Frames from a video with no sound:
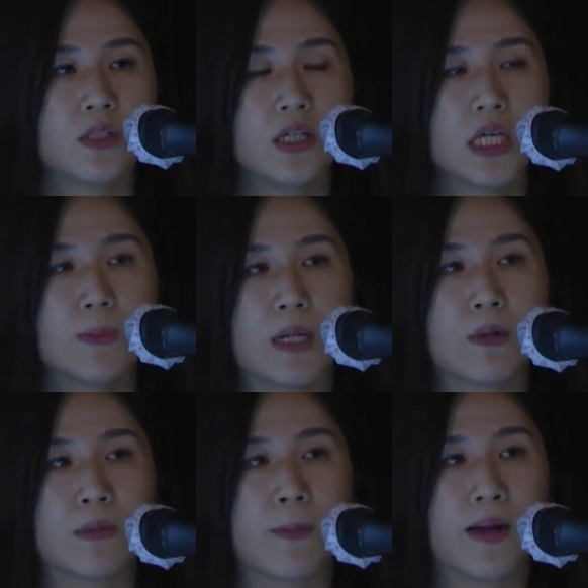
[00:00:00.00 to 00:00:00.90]
세계
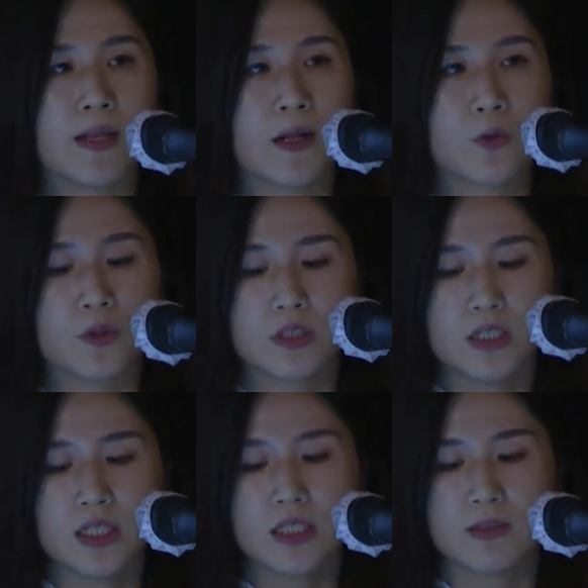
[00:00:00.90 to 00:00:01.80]
발명
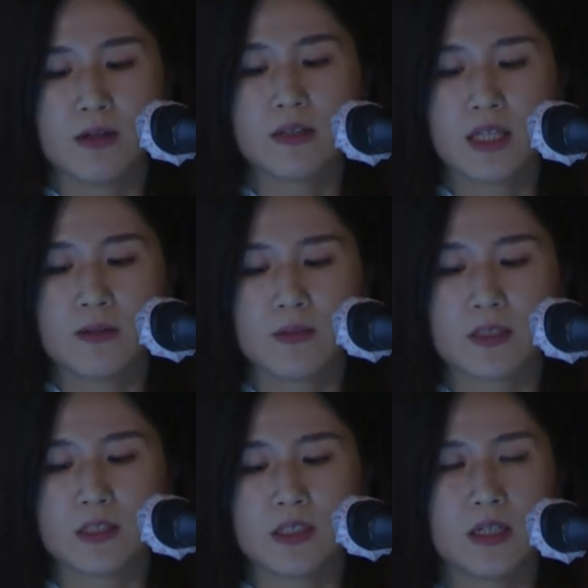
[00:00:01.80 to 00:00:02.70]
말판이라든지 금강 게임
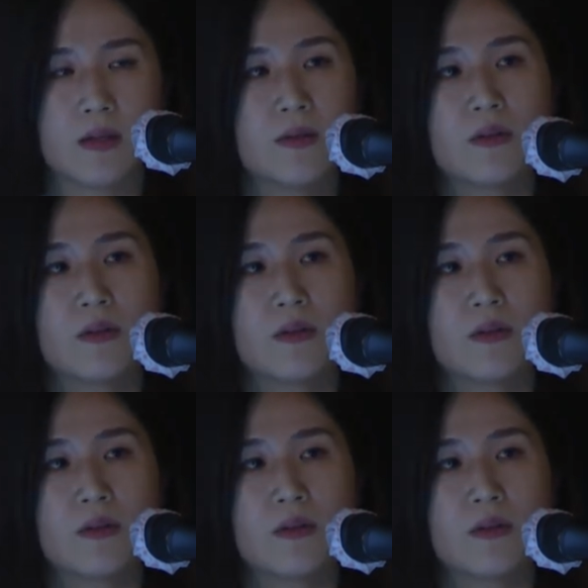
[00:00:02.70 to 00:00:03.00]
같이